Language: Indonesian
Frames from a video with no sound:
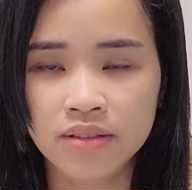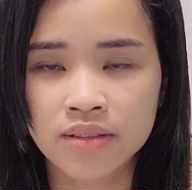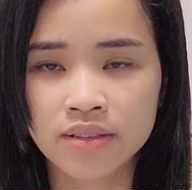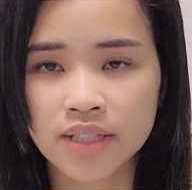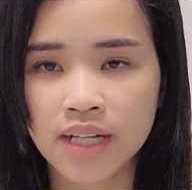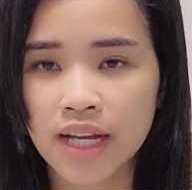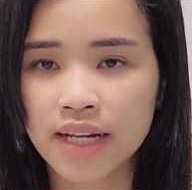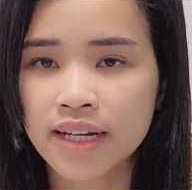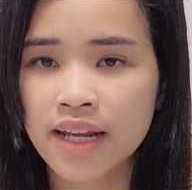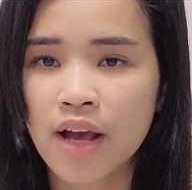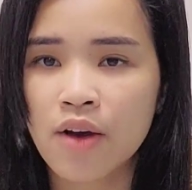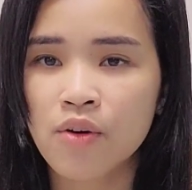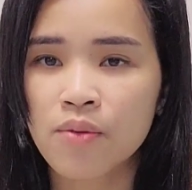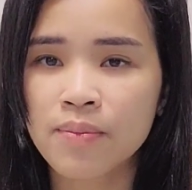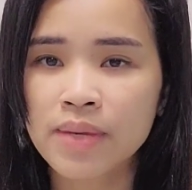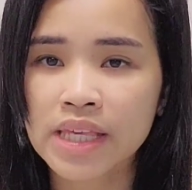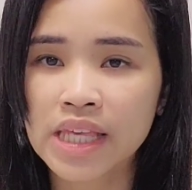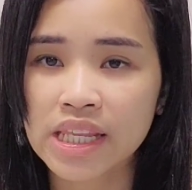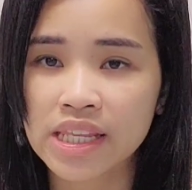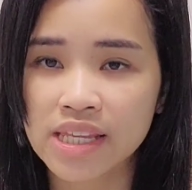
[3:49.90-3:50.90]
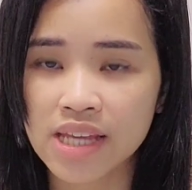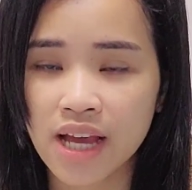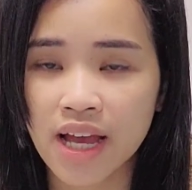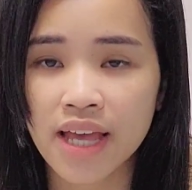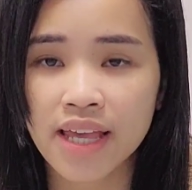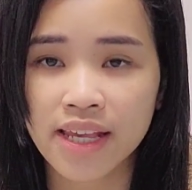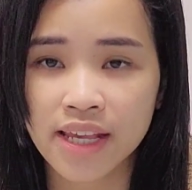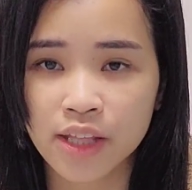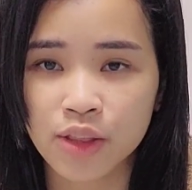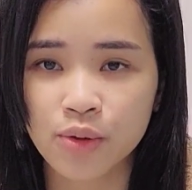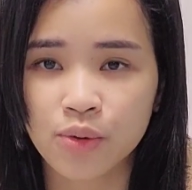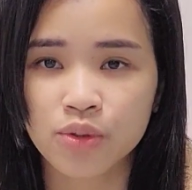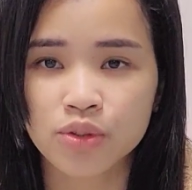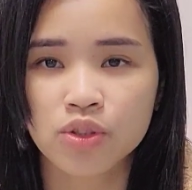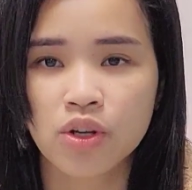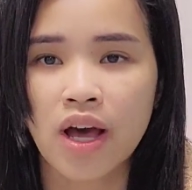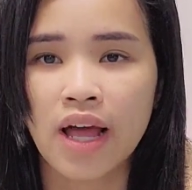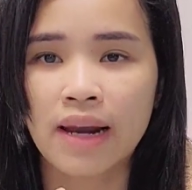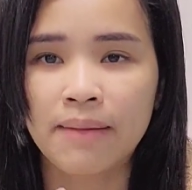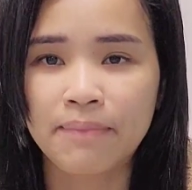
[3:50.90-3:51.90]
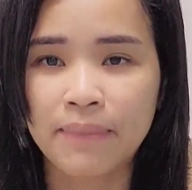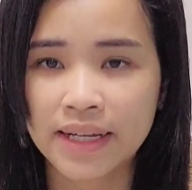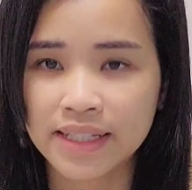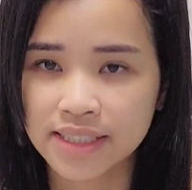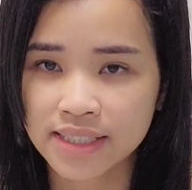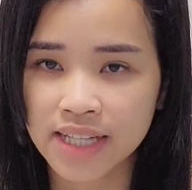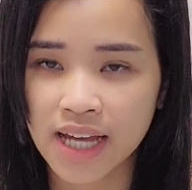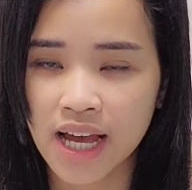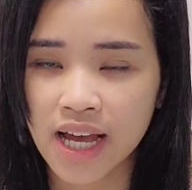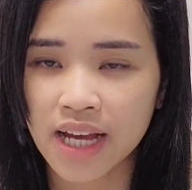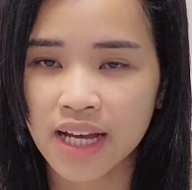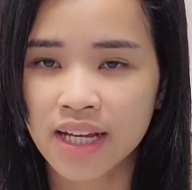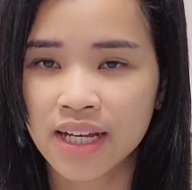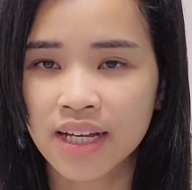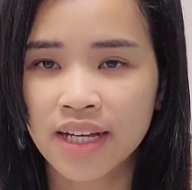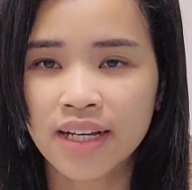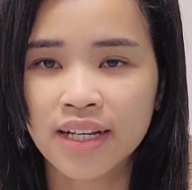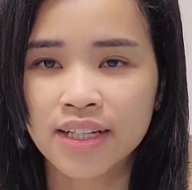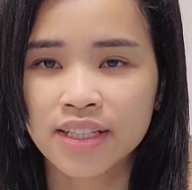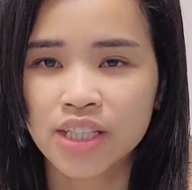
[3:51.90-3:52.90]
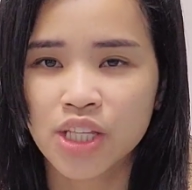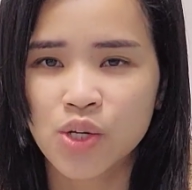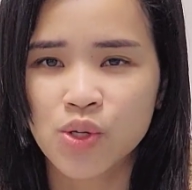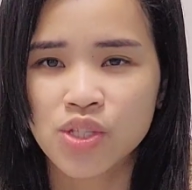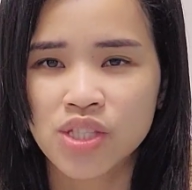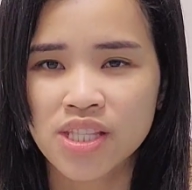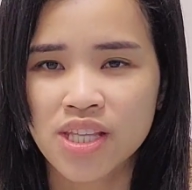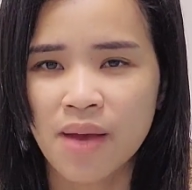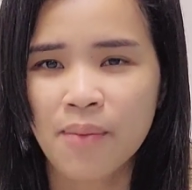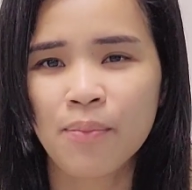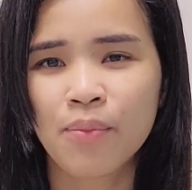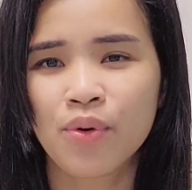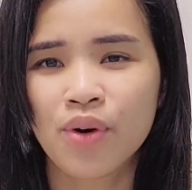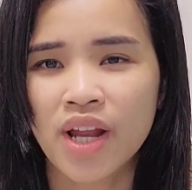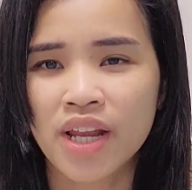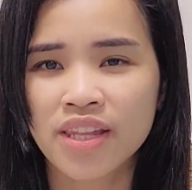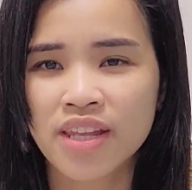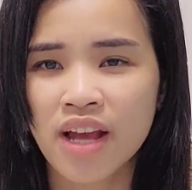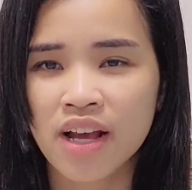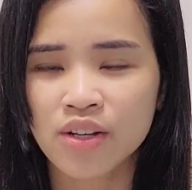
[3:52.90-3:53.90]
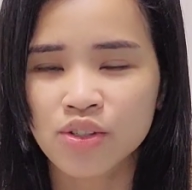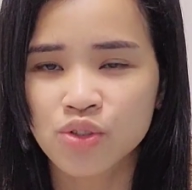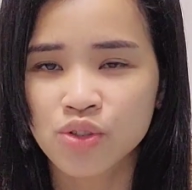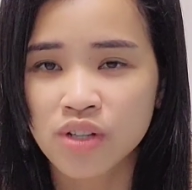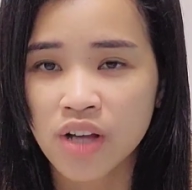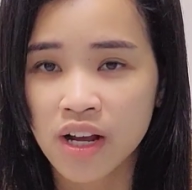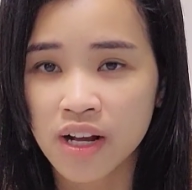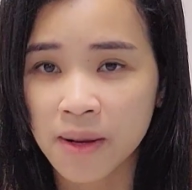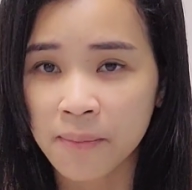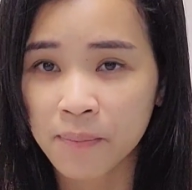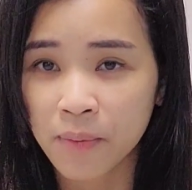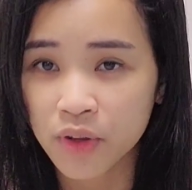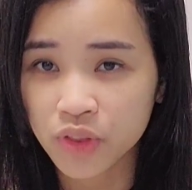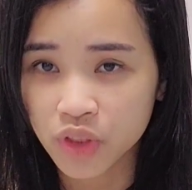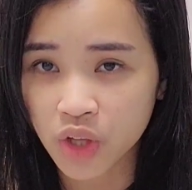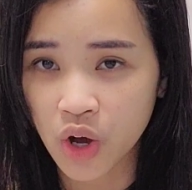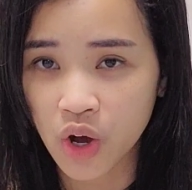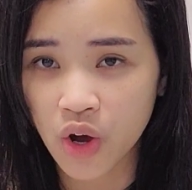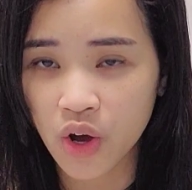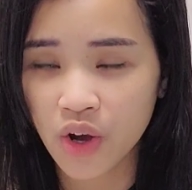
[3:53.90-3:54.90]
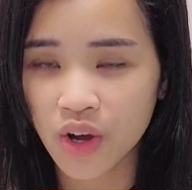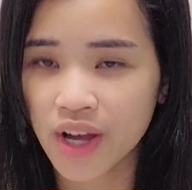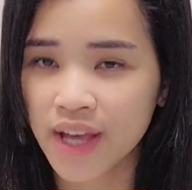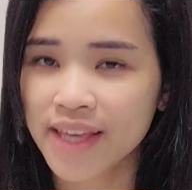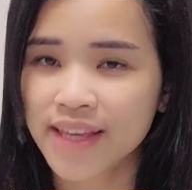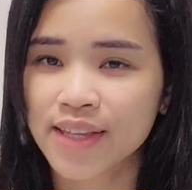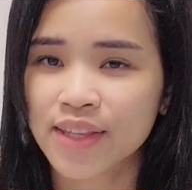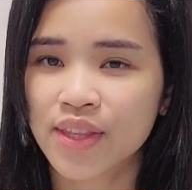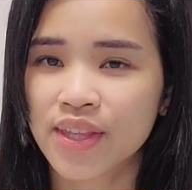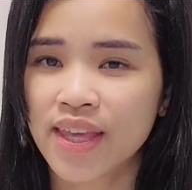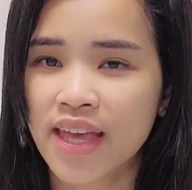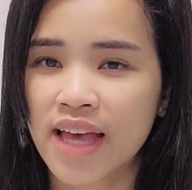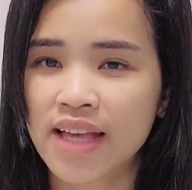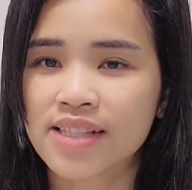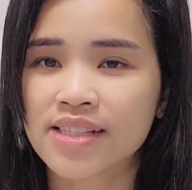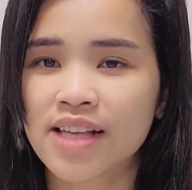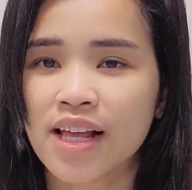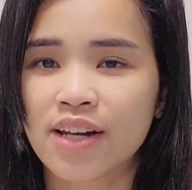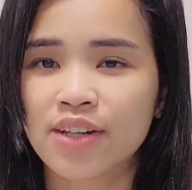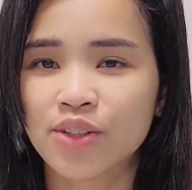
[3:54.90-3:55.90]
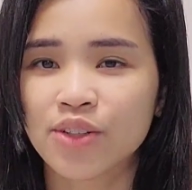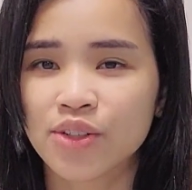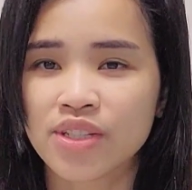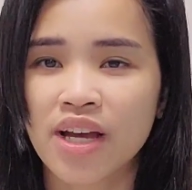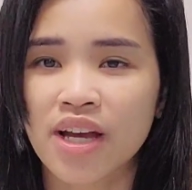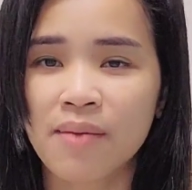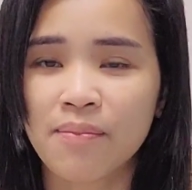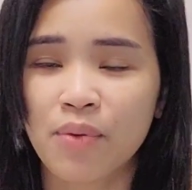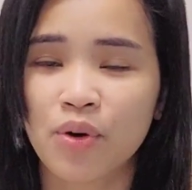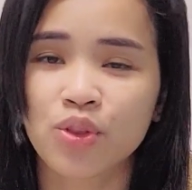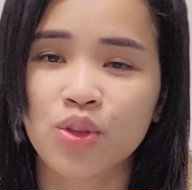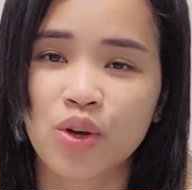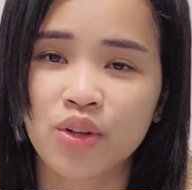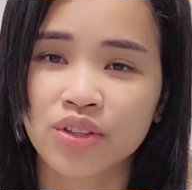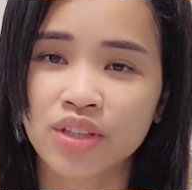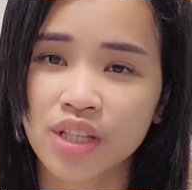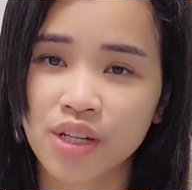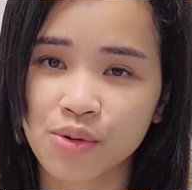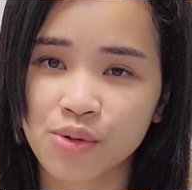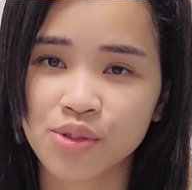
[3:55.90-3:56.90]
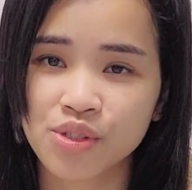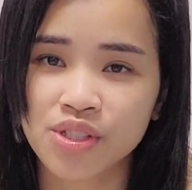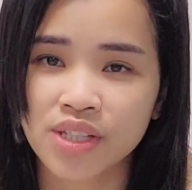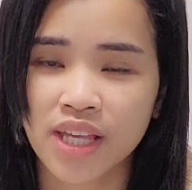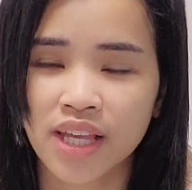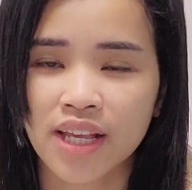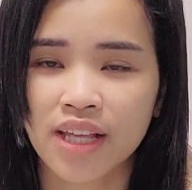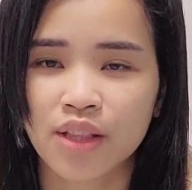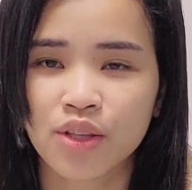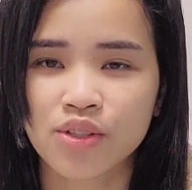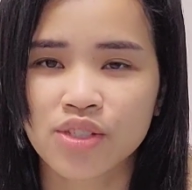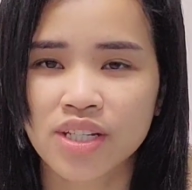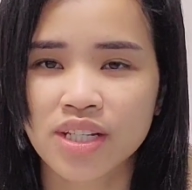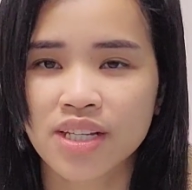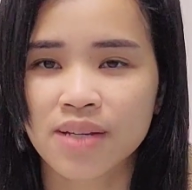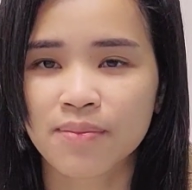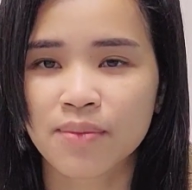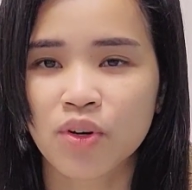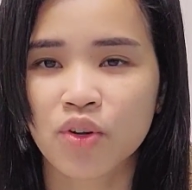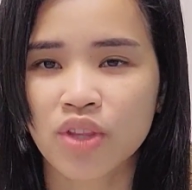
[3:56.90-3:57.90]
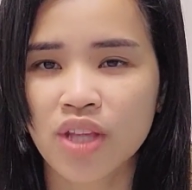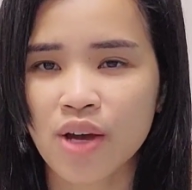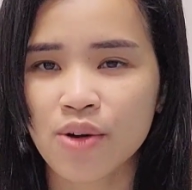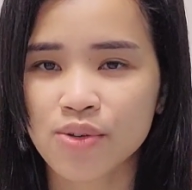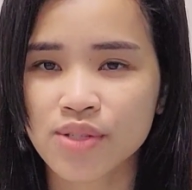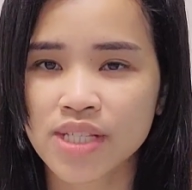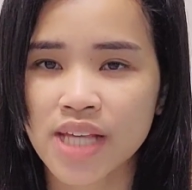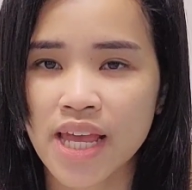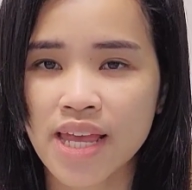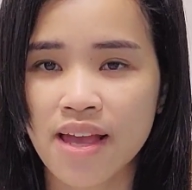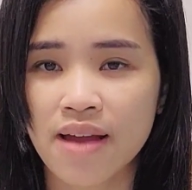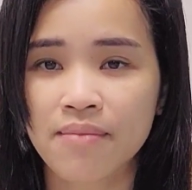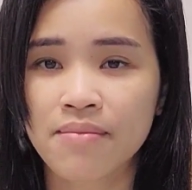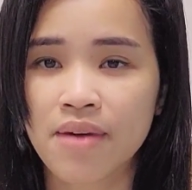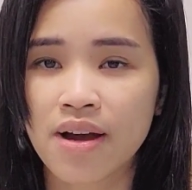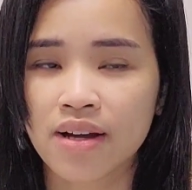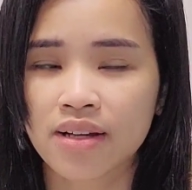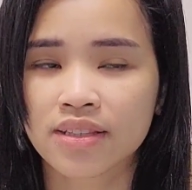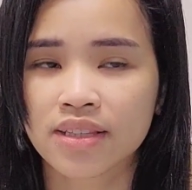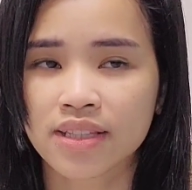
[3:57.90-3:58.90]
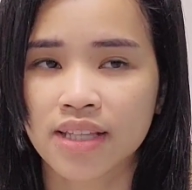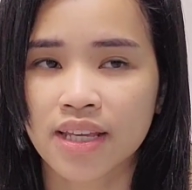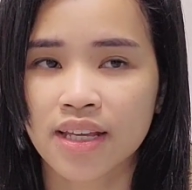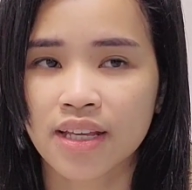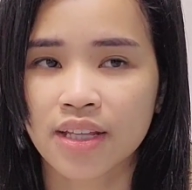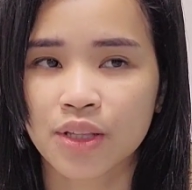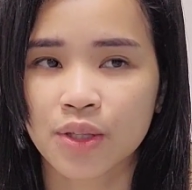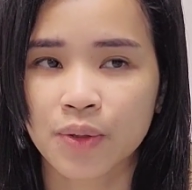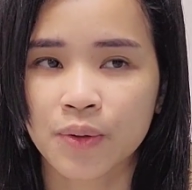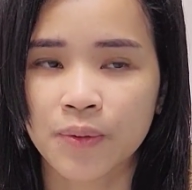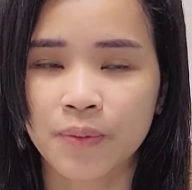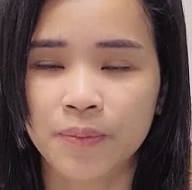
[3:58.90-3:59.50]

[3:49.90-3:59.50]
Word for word: karena aku mikirnya kayak gitu soal pajak terus tiap bulannya juga kepotong kayak gitu ya saldonya kepotong terus kayak gitu jadi menurut aku sayang banget kayak gitu